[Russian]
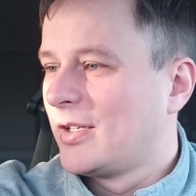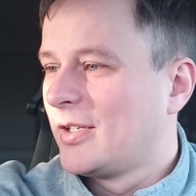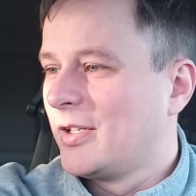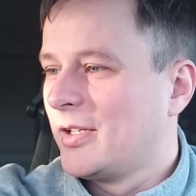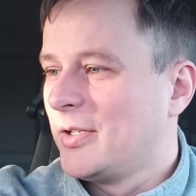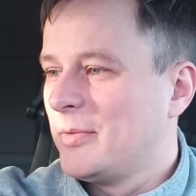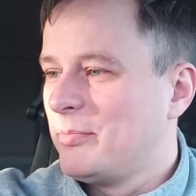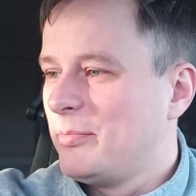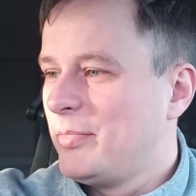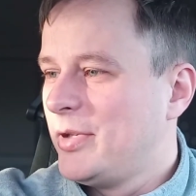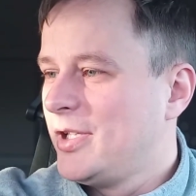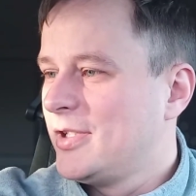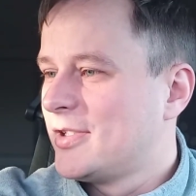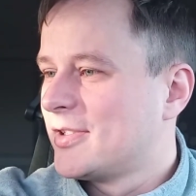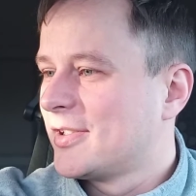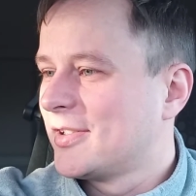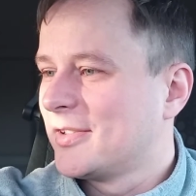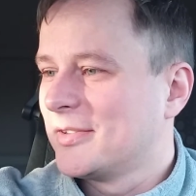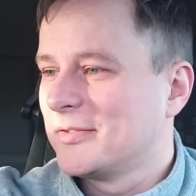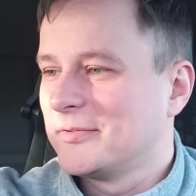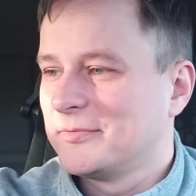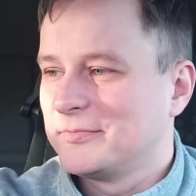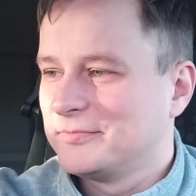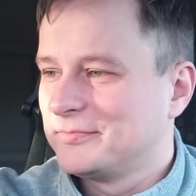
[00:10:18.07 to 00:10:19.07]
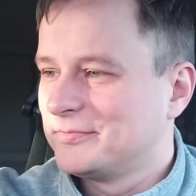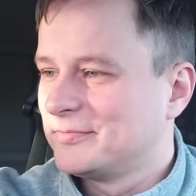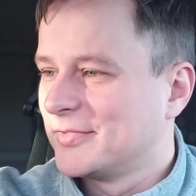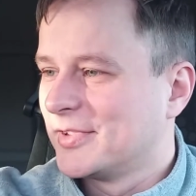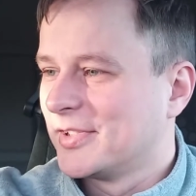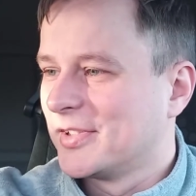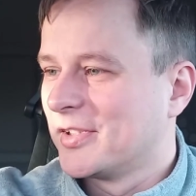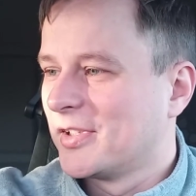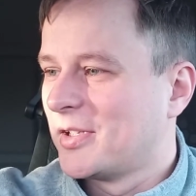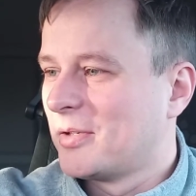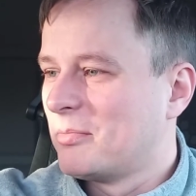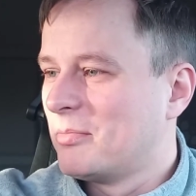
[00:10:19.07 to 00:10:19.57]
Крепить
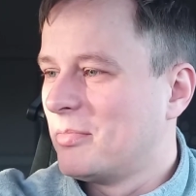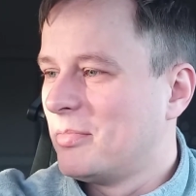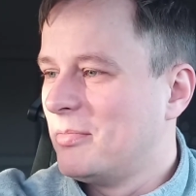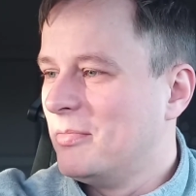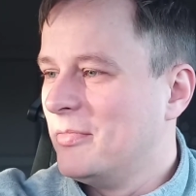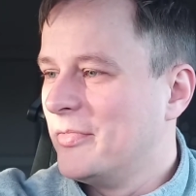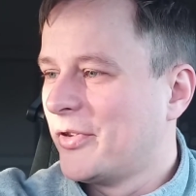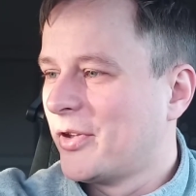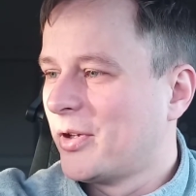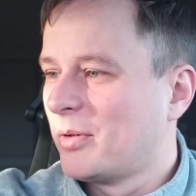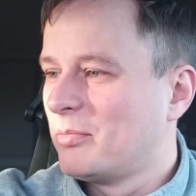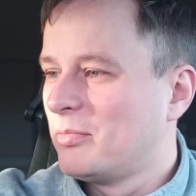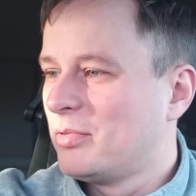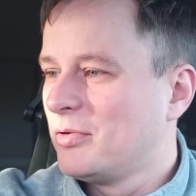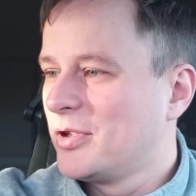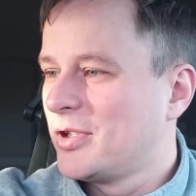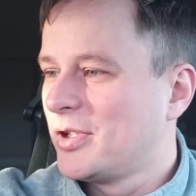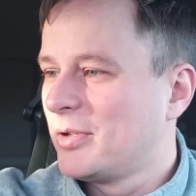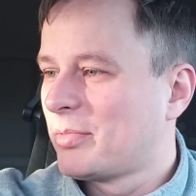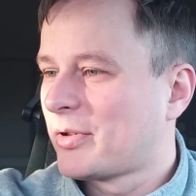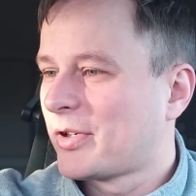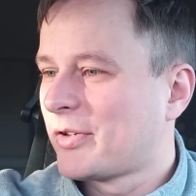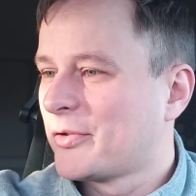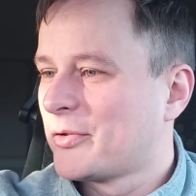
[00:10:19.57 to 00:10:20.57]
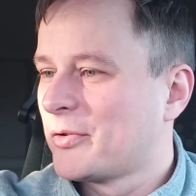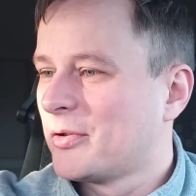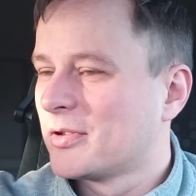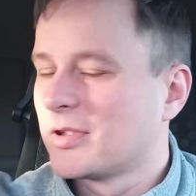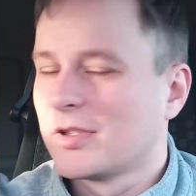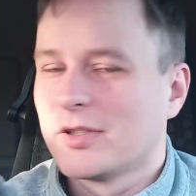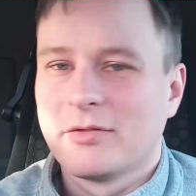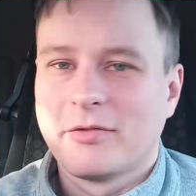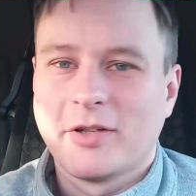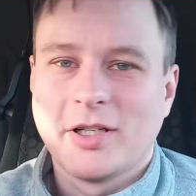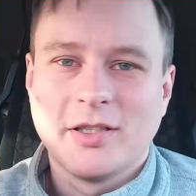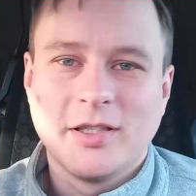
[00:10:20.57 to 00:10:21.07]
забудьте про все
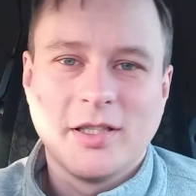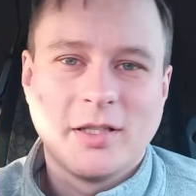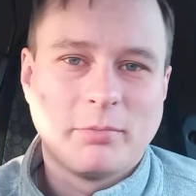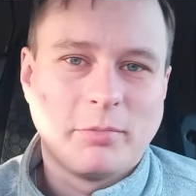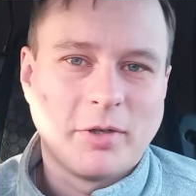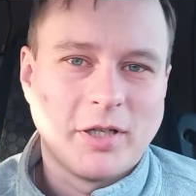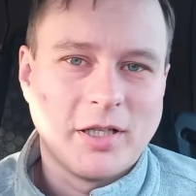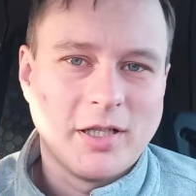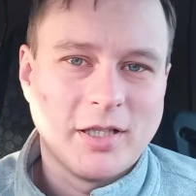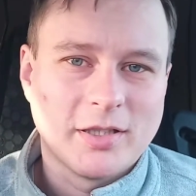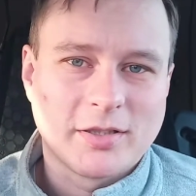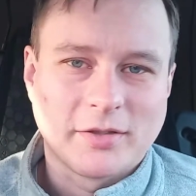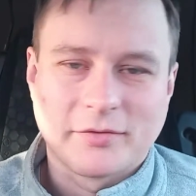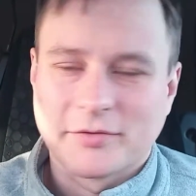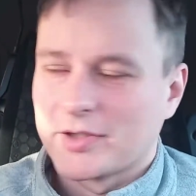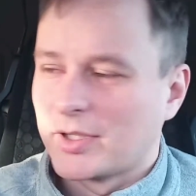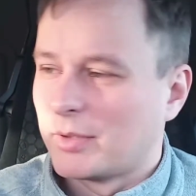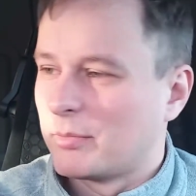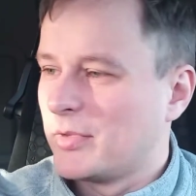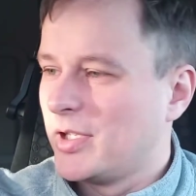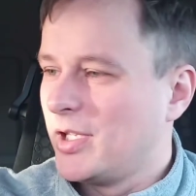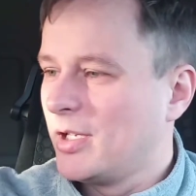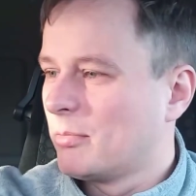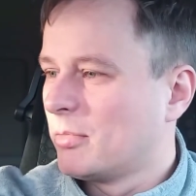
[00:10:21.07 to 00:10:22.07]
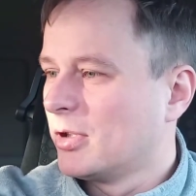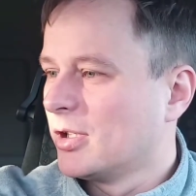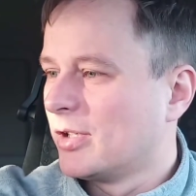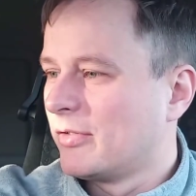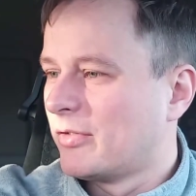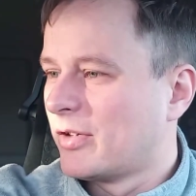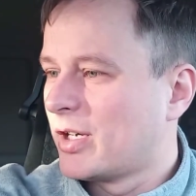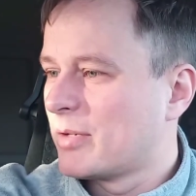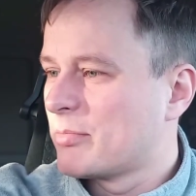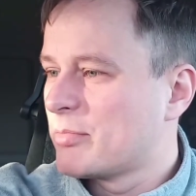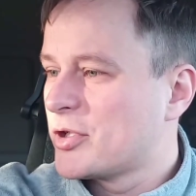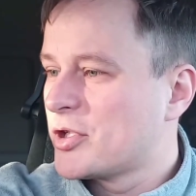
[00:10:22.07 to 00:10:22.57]
это. Двойных палетов там не было
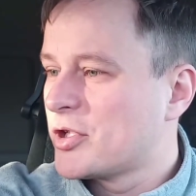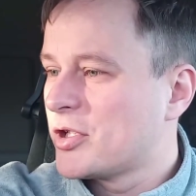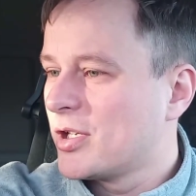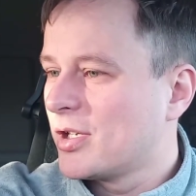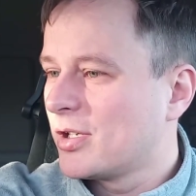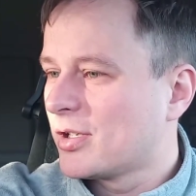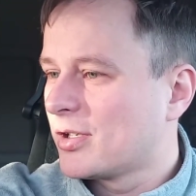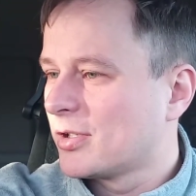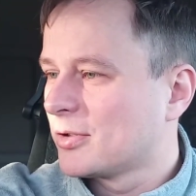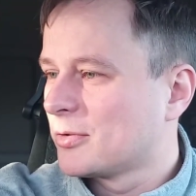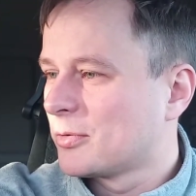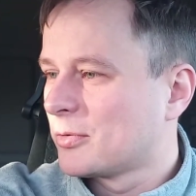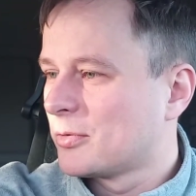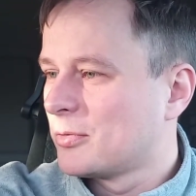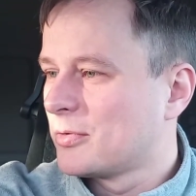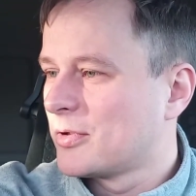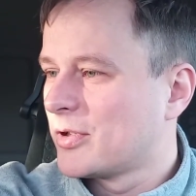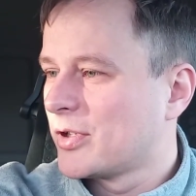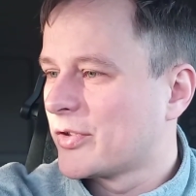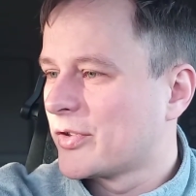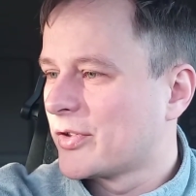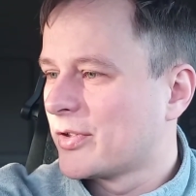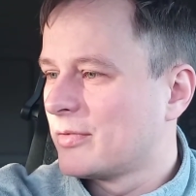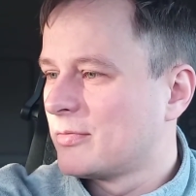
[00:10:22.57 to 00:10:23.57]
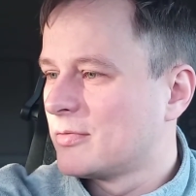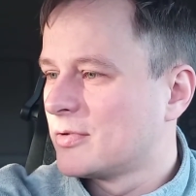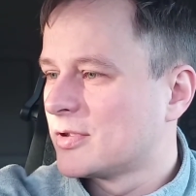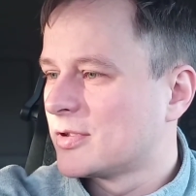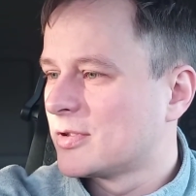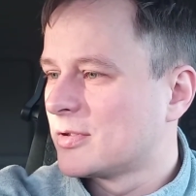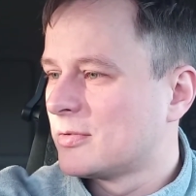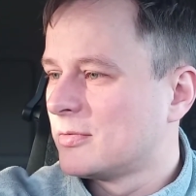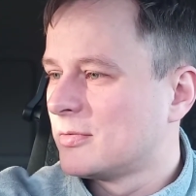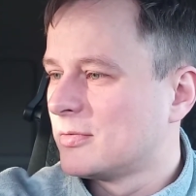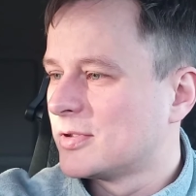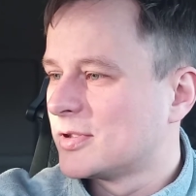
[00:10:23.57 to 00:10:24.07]
вообще, которые указаны в
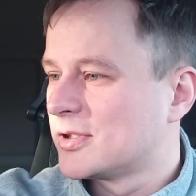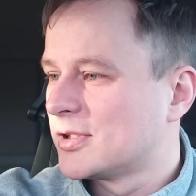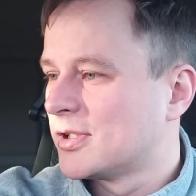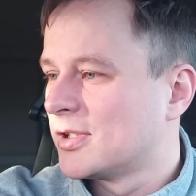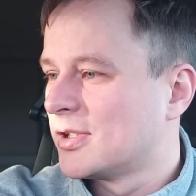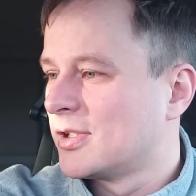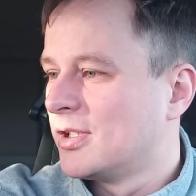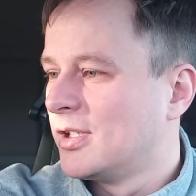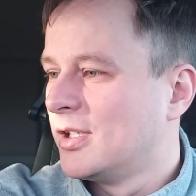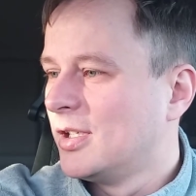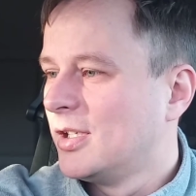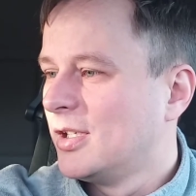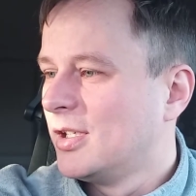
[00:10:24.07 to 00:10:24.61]
инструкции.